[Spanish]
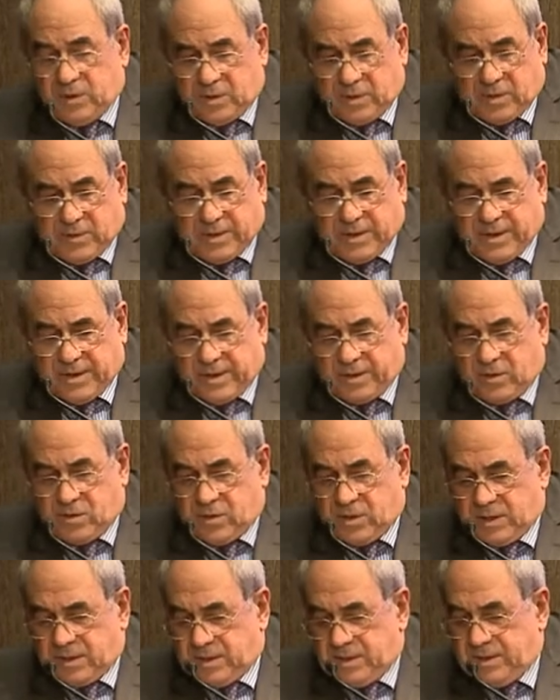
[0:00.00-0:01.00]
de trabajar
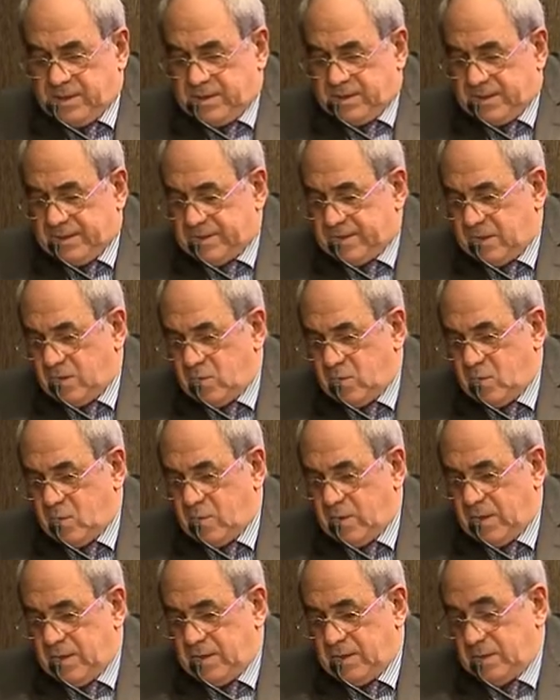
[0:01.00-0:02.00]
con artistas a los
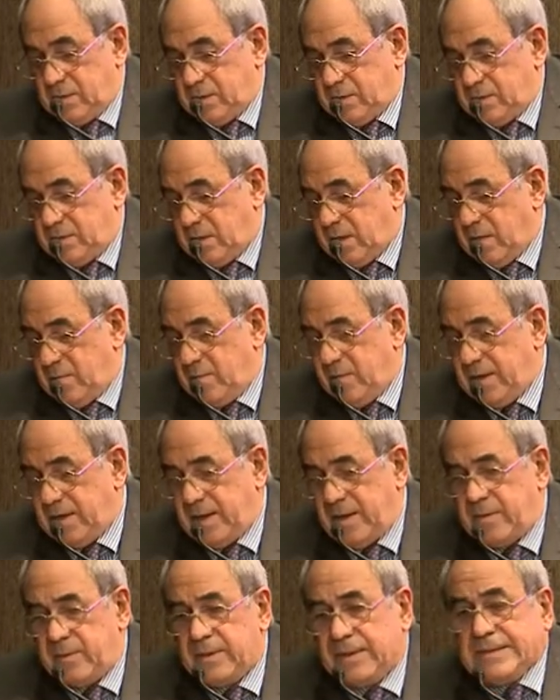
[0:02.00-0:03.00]
cuales
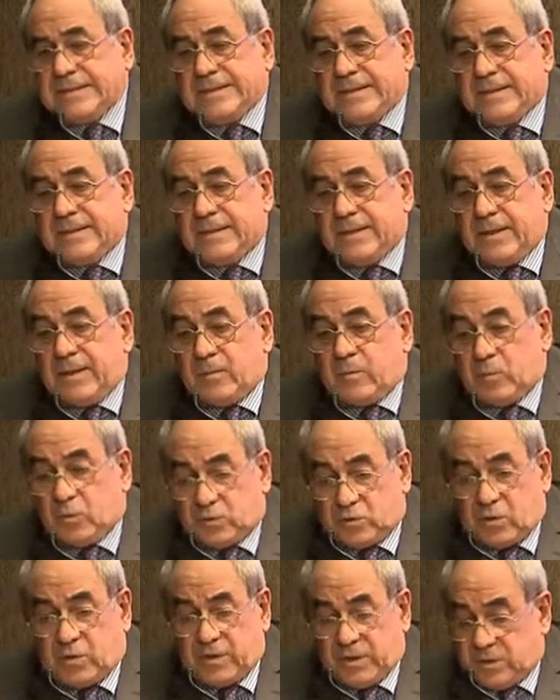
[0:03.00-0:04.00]
admiraba,
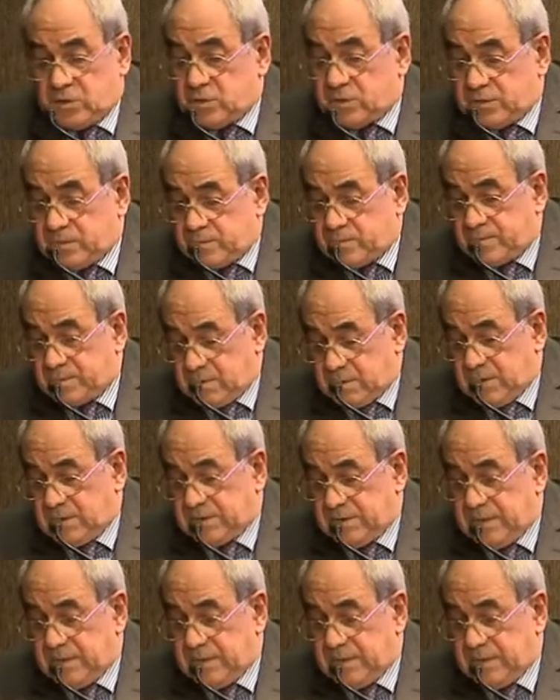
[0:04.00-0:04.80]
muchos de ellos eh,